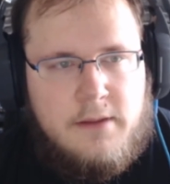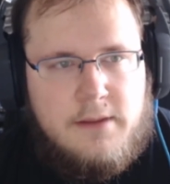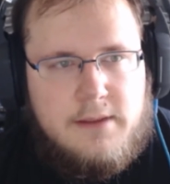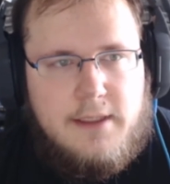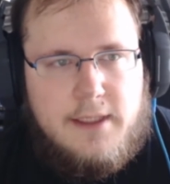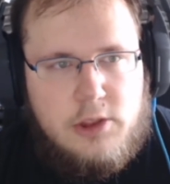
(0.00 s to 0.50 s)

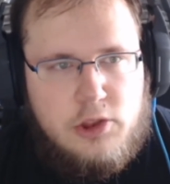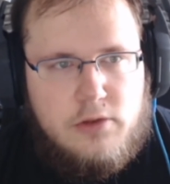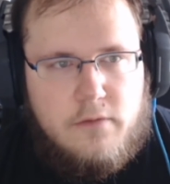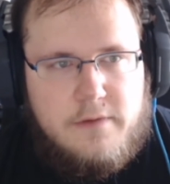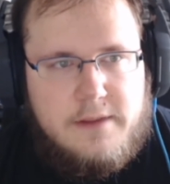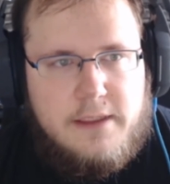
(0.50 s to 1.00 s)
The Legend
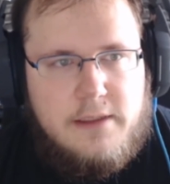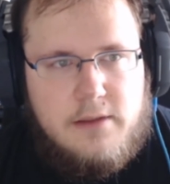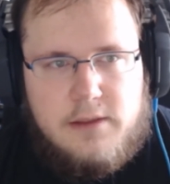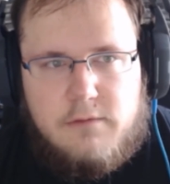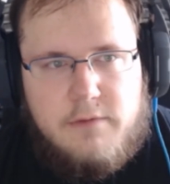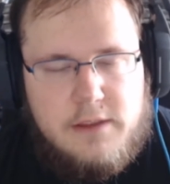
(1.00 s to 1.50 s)
of
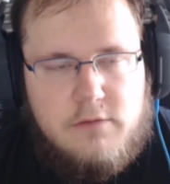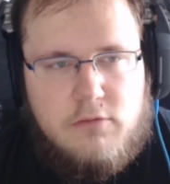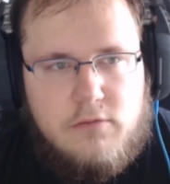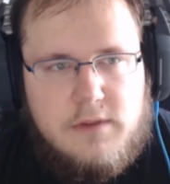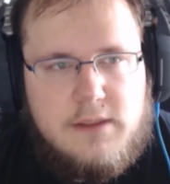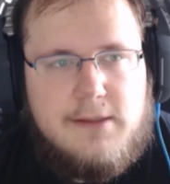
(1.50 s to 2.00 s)
Zelda
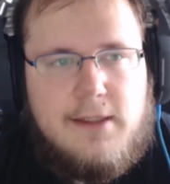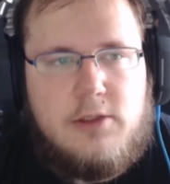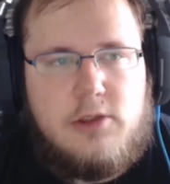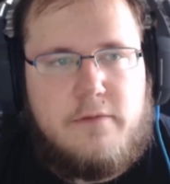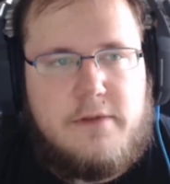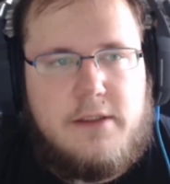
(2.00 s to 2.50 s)
sowieso, The
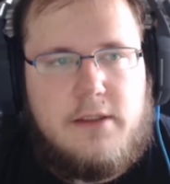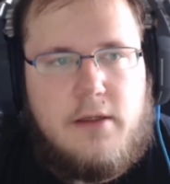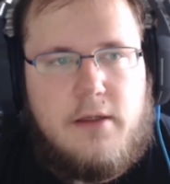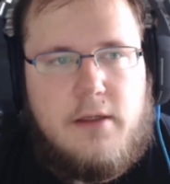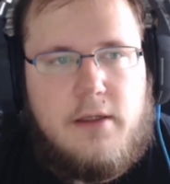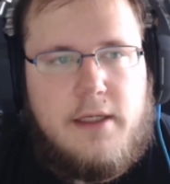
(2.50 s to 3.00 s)
Legend of
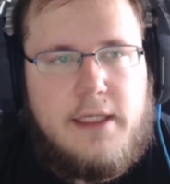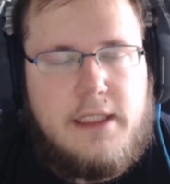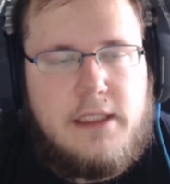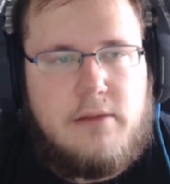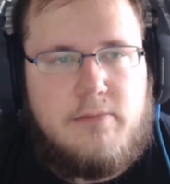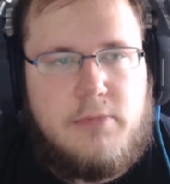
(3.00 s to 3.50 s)
Zelda Link